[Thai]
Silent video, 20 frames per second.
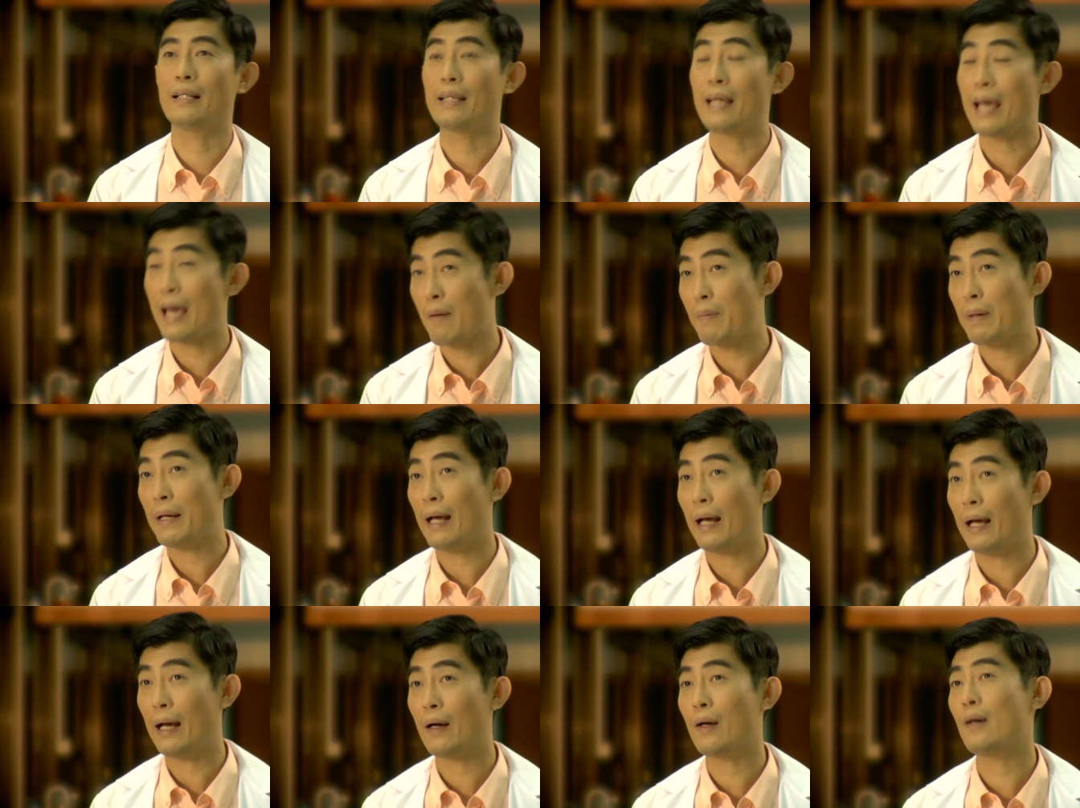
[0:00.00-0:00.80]
การแก้ปัญ
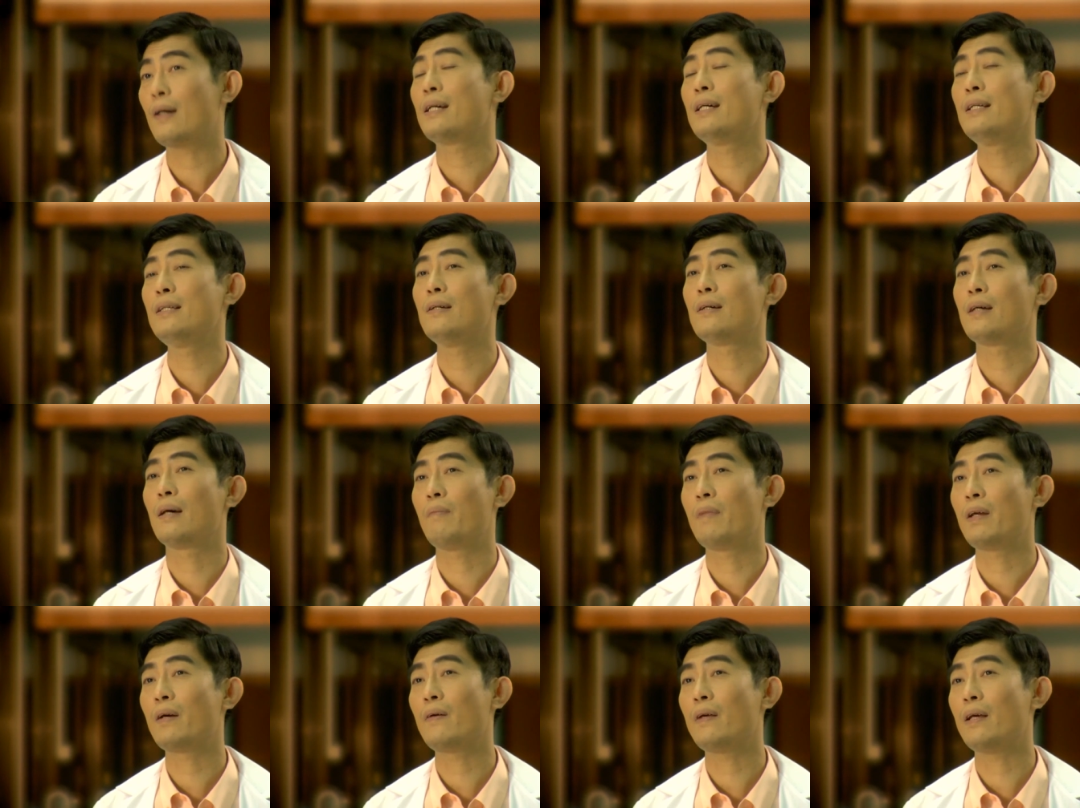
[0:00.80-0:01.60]
หาก็ขึ้นอยู่กับ
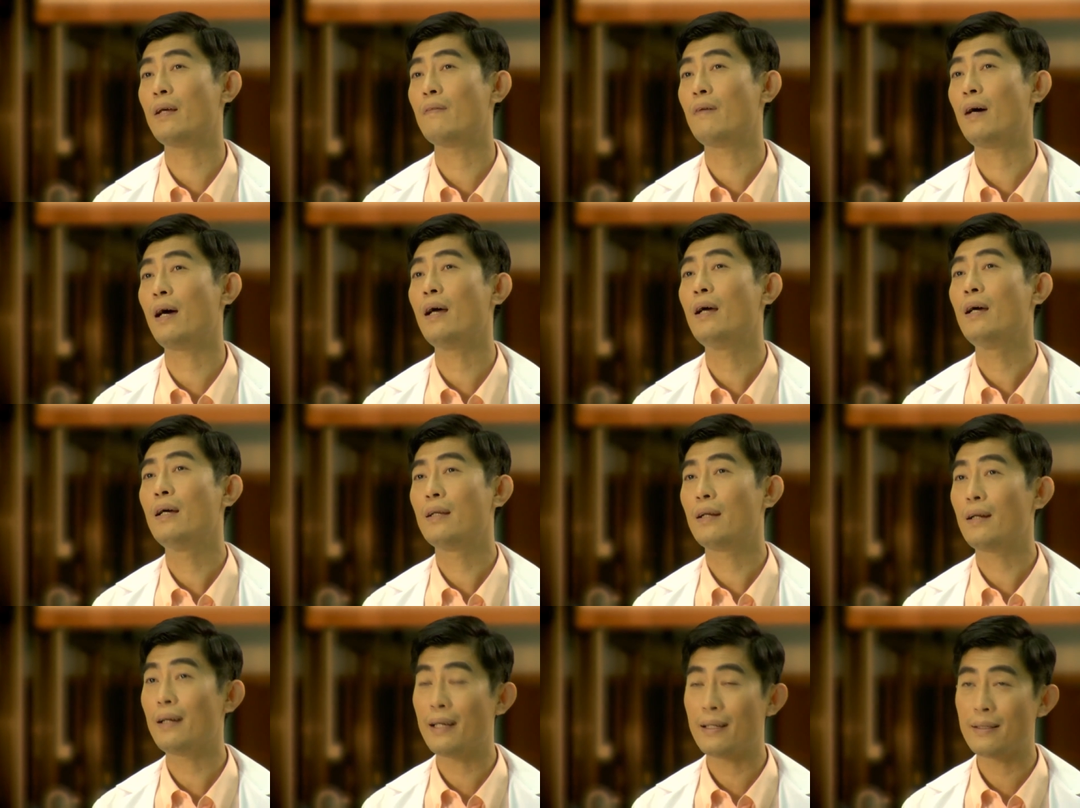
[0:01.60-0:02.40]
นักเรียนว่า
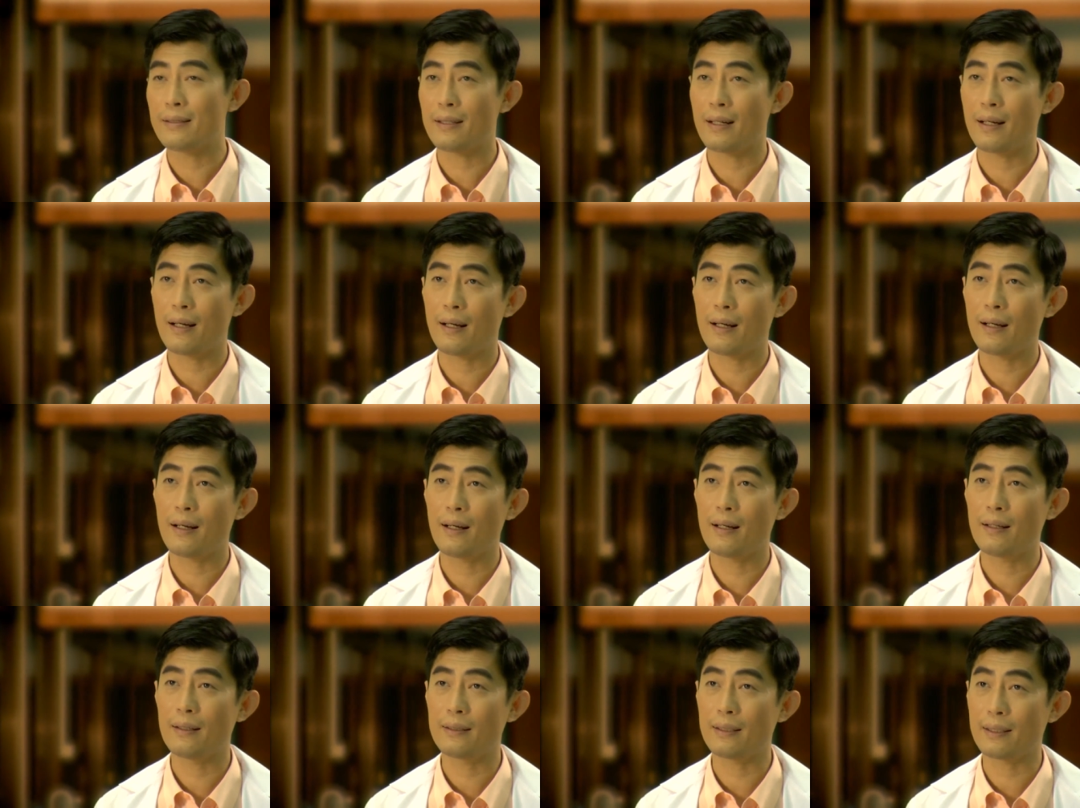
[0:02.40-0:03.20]
นักเรียนจะ
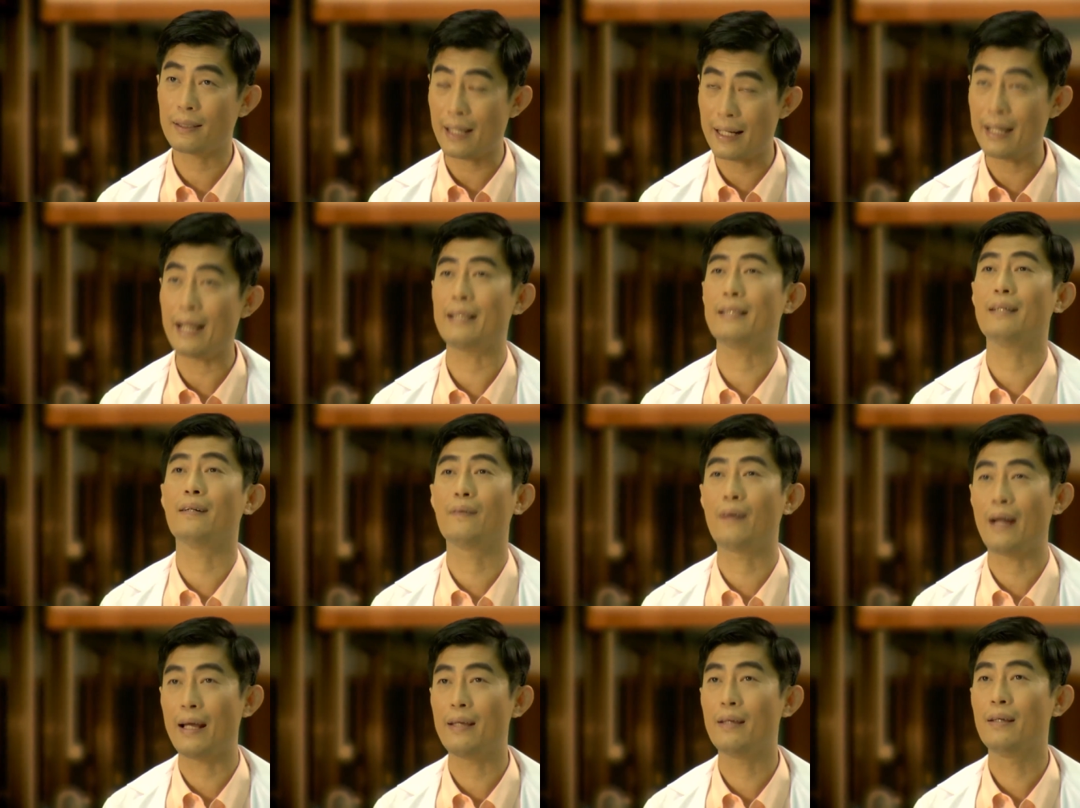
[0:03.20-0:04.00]
จะถนัดอย่าง
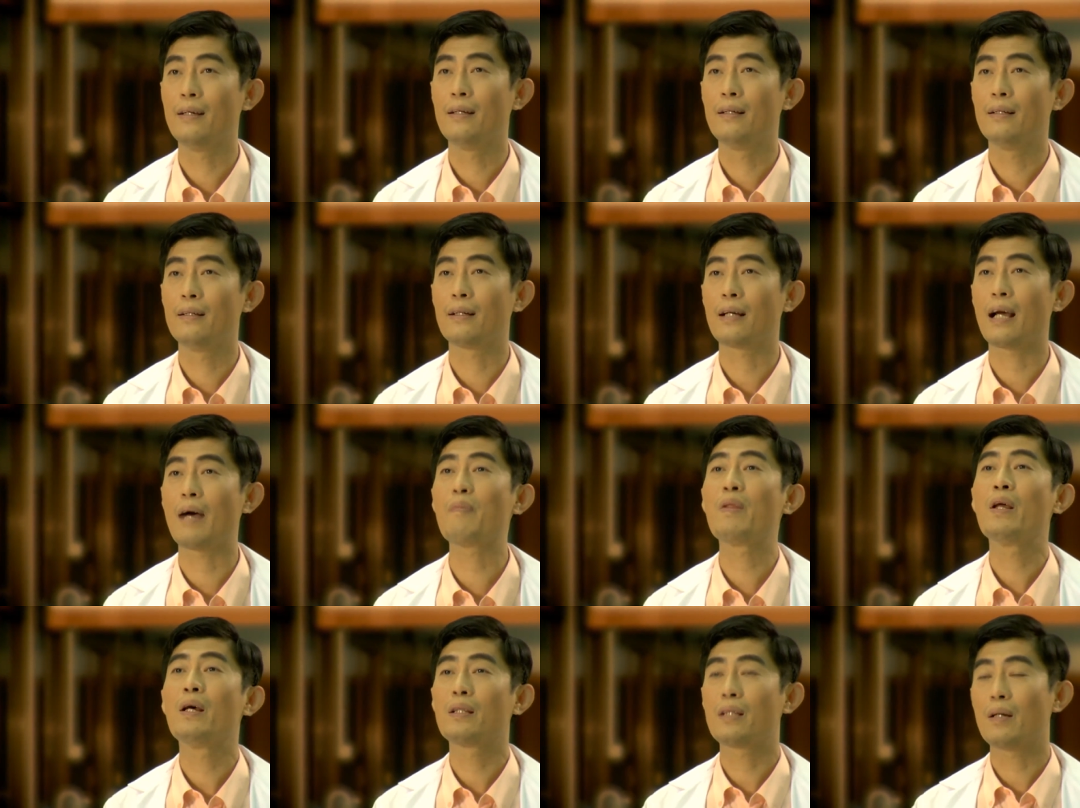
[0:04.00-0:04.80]
ไรนะครับ
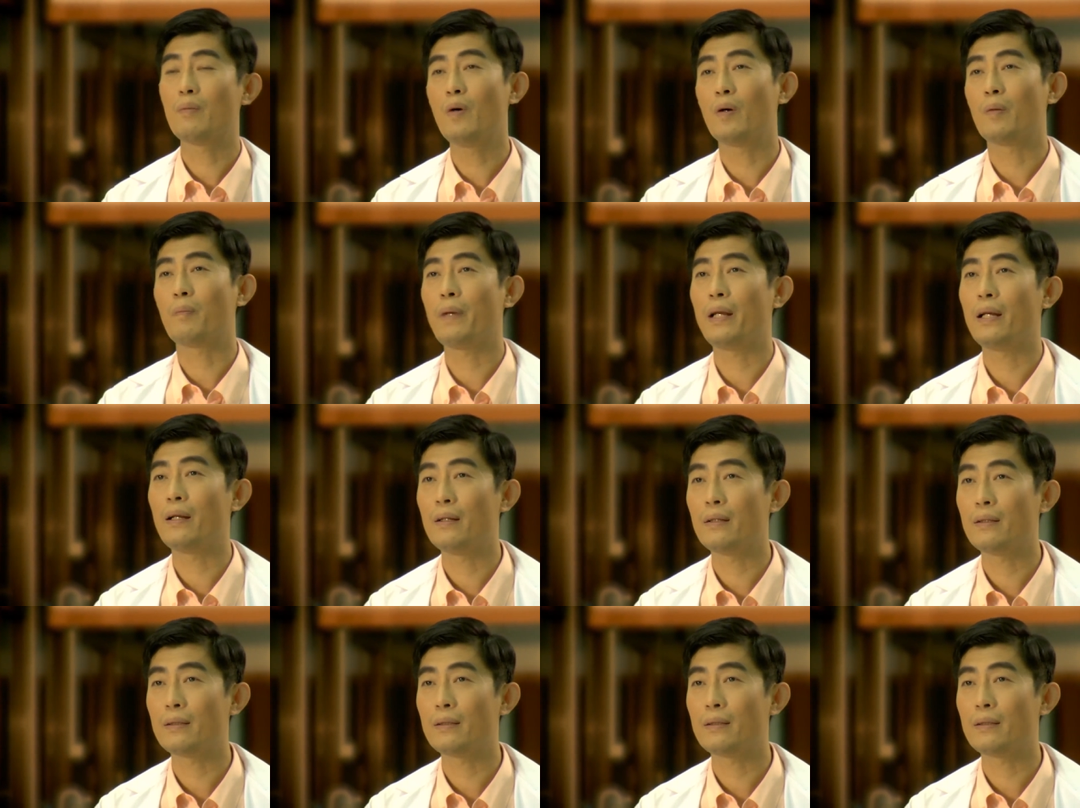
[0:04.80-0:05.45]
ทั้งหมดเป็น